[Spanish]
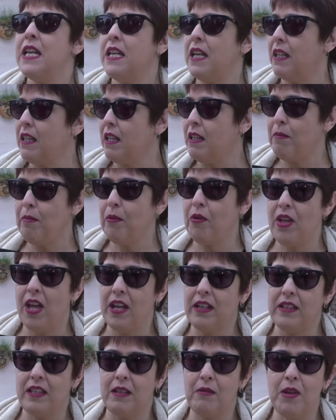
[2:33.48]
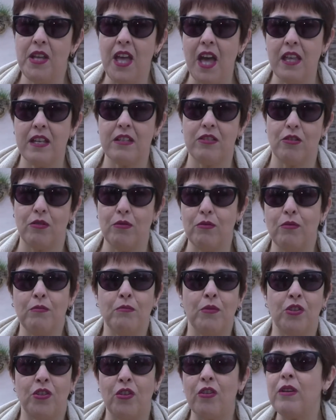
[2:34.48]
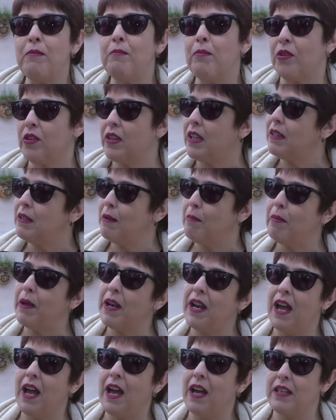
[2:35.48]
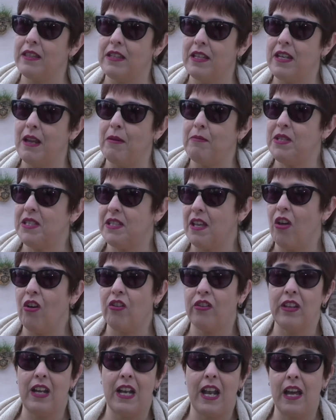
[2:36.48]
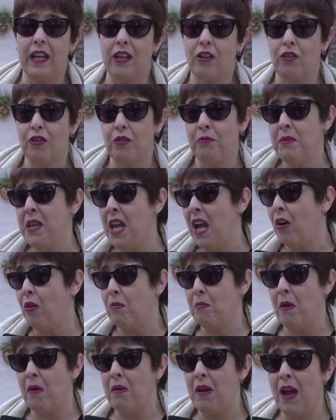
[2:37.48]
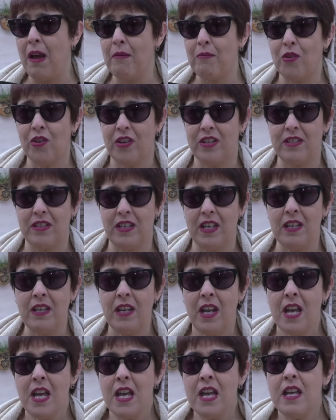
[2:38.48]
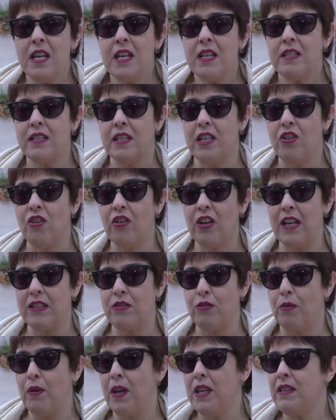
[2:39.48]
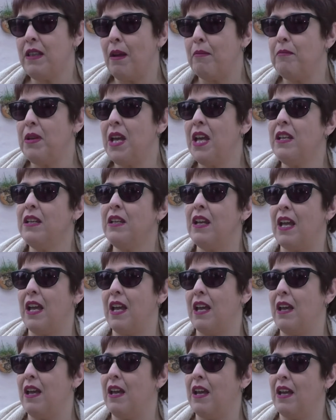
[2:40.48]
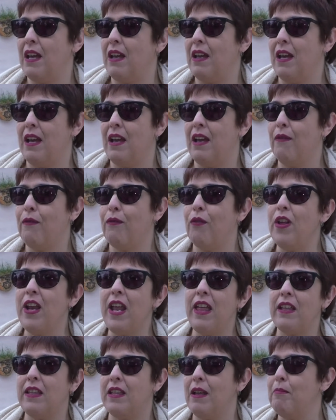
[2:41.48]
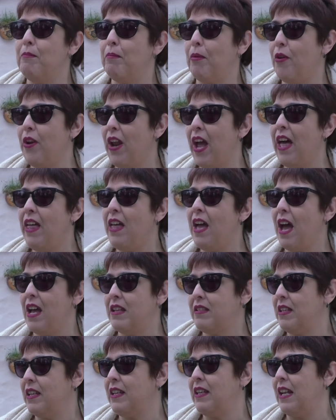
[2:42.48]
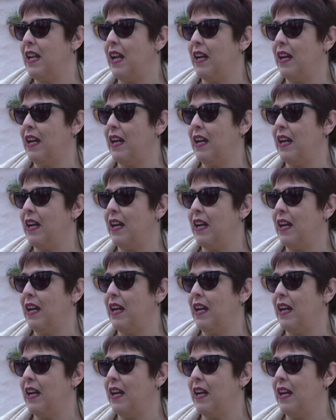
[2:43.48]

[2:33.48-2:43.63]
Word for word: y este tipo de actividades son un motor importante para dinamizador de las economías, como hablábamos recién, sino que a su vez también eh, eh, fuera de temporada hacen que